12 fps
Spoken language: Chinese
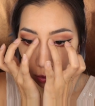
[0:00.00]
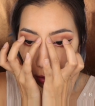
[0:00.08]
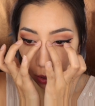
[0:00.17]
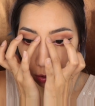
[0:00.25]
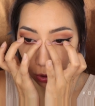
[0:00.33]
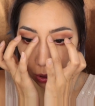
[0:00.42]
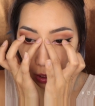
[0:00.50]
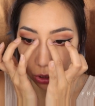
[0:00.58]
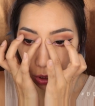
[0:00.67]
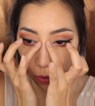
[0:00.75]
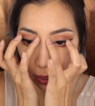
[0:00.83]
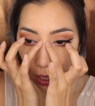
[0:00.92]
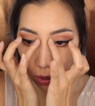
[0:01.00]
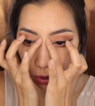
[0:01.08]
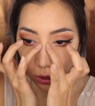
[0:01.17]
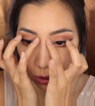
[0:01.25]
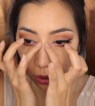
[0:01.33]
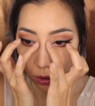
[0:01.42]
然后你可以稍微靠
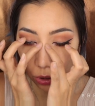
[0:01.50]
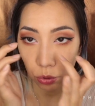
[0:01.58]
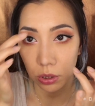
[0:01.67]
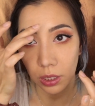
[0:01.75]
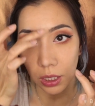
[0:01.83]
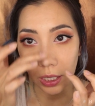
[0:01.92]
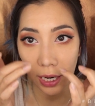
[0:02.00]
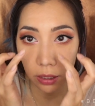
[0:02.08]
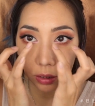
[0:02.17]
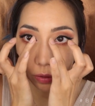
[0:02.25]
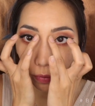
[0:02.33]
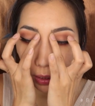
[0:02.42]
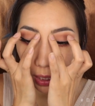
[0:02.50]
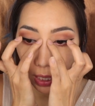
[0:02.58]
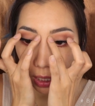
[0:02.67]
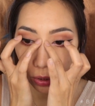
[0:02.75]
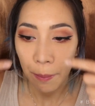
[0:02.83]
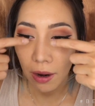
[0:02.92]
近一点点，就是提亮的地方，让
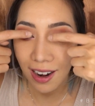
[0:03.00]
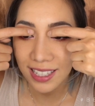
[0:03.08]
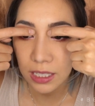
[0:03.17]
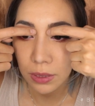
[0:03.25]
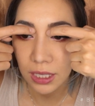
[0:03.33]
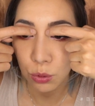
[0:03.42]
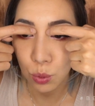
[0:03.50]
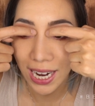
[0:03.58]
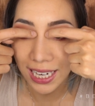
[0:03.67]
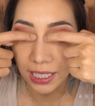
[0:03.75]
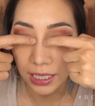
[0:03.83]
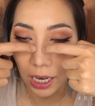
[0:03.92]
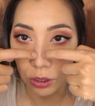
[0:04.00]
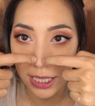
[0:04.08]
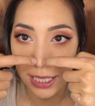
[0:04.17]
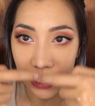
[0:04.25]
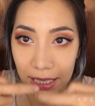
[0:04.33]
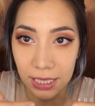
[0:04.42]
它不要让它这么的锐利的一条
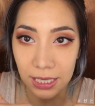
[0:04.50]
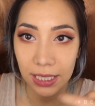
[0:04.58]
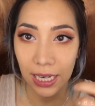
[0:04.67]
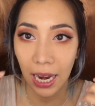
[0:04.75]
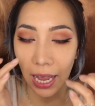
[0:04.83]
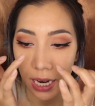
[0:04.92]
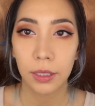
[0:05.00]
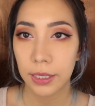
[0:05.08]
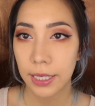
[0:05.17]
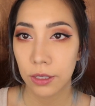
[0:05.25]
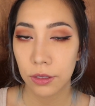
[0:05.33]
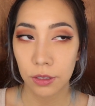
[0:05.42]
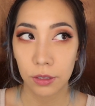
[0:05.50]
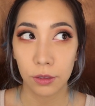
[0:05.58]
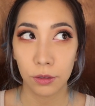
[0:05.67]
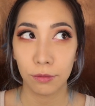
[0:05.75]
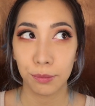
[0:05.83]
线直直的下来，那这样子